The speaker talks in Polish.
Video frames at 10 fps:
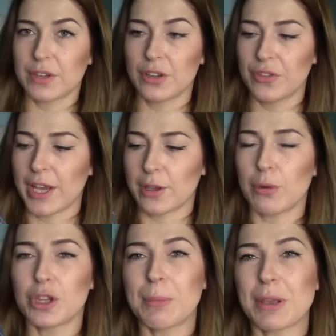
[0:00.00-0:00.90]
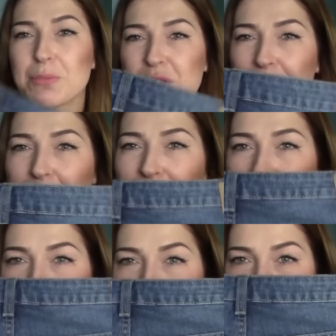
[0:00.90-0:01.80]
wyglądają. One mają
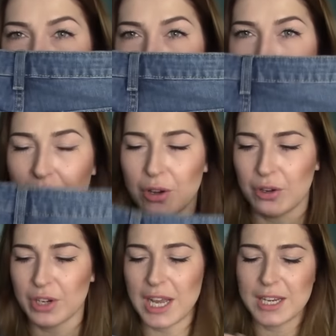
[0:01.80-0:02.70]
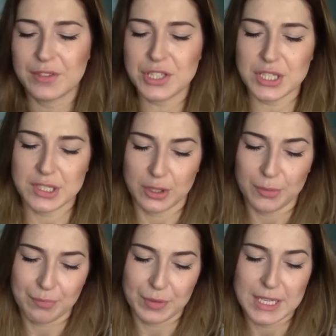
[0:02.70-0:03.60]
przepiękny niebieski kolor, ale wiecie
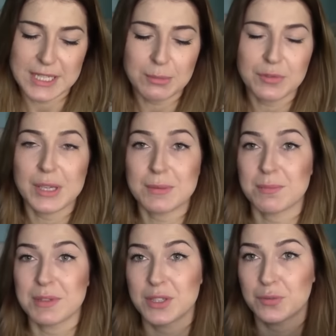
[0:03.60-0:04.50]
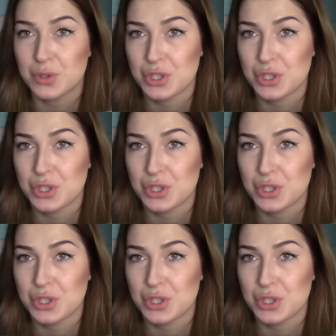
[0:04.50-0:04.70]
co? Ja zamówiłam sobie znowu